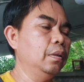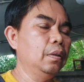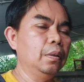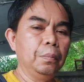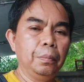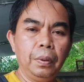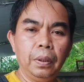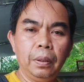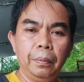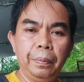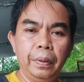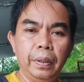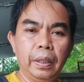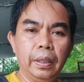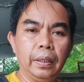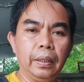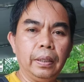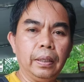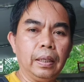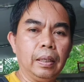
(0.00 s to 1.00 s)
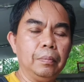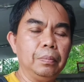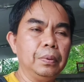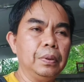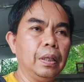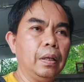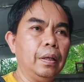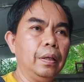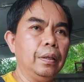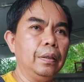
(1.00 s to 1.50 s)
เพื่อน ๆ นะ ครับ
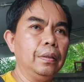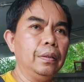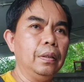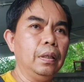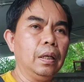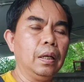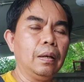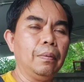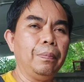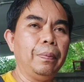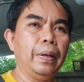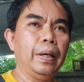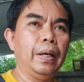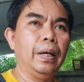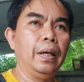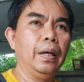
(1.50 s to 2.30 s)
ใช้เครื่องกาแฟ